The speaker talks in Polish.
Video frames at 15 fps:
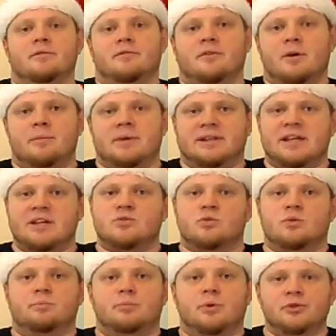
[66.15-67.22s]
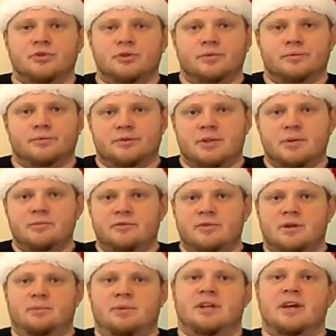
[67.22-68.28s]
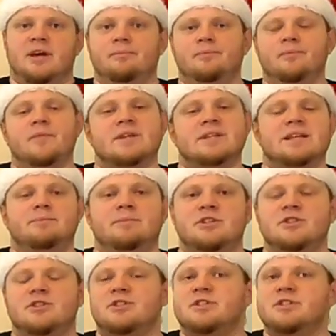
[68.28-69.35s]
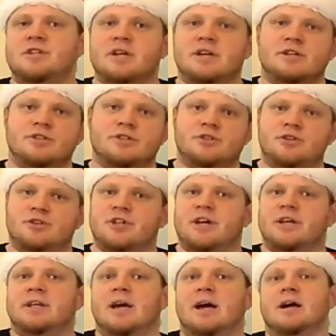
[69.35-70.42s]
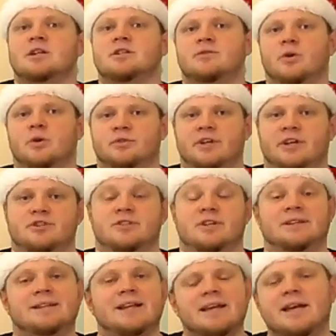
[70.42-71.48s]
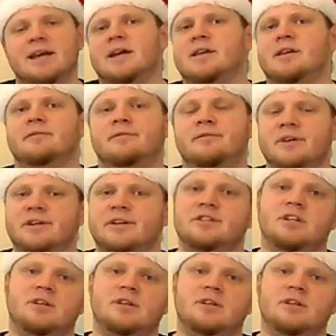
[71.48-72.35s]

W komentarzu pod tym filmikiem zamieśćcie życzenia świąteczne, takie jakie Wy